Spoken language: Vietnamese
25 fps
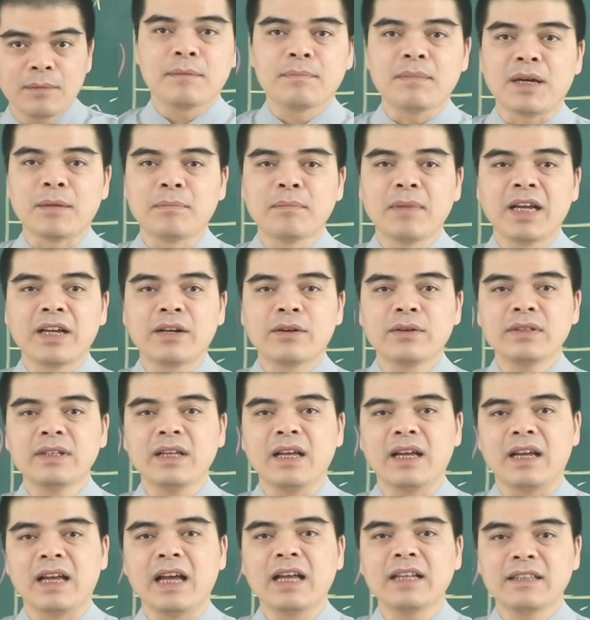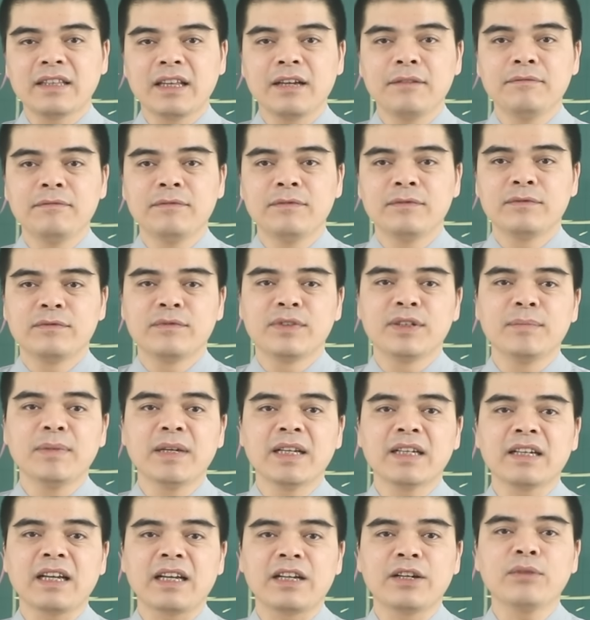Bản mệnh có thể an tâm vì
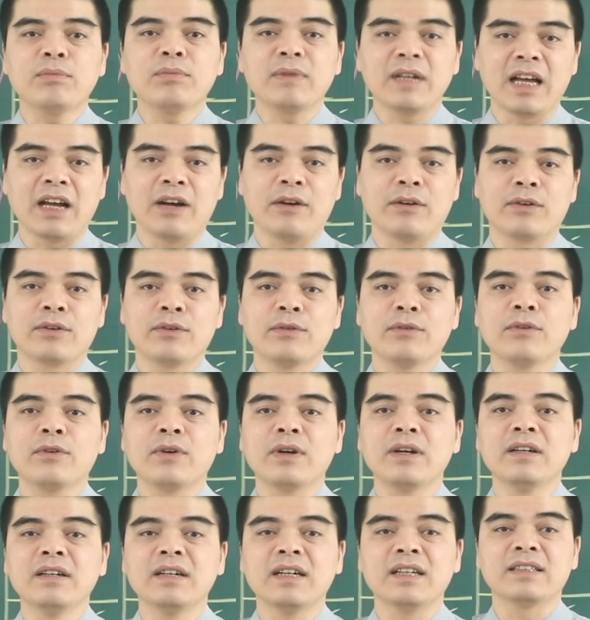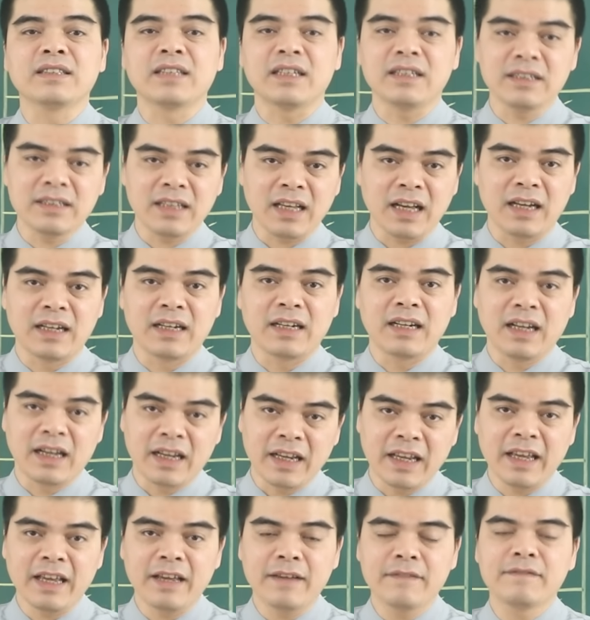bên cạnh lúc nào cũng có người sẵn sàng
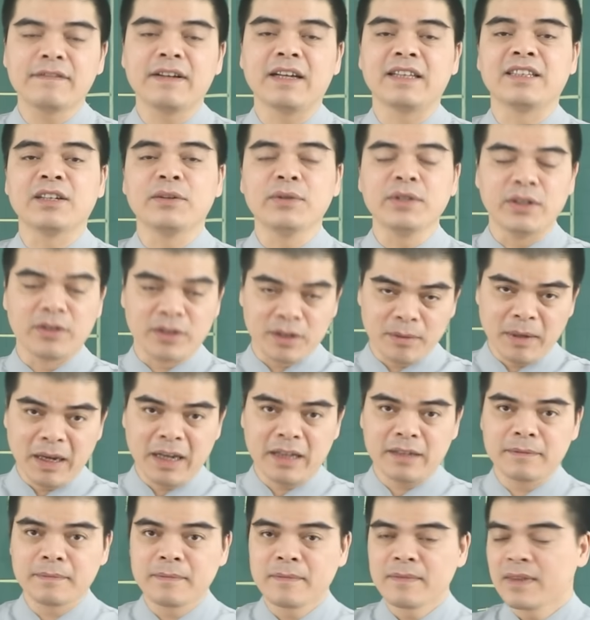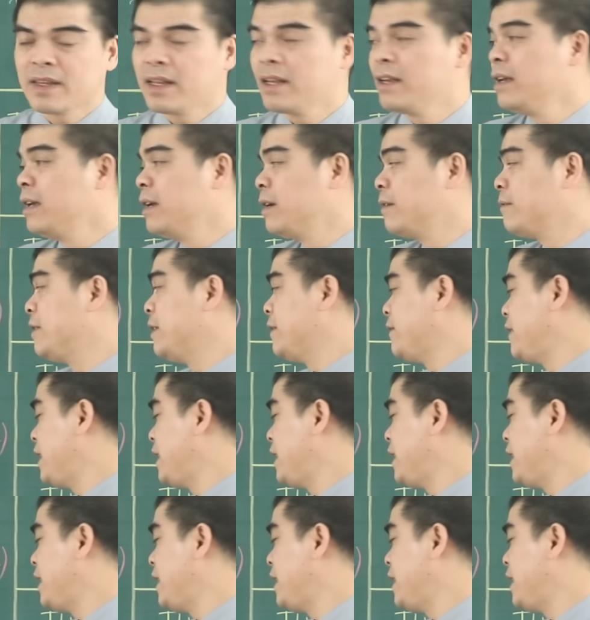lắng nghe và thấu hiểu các bạn. Vì